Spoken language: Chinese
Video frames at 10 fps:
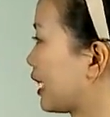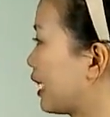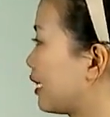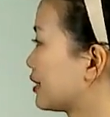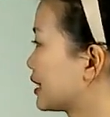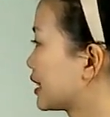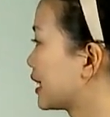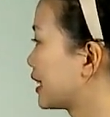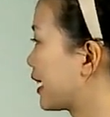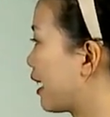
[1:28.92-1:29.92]
好吃
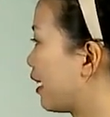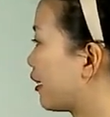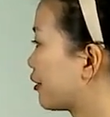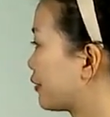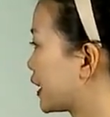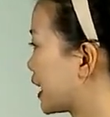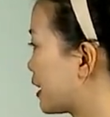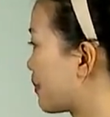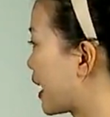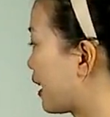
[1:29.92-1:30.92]
一条分你一
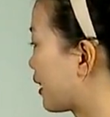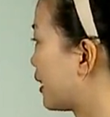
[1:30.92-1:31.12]
半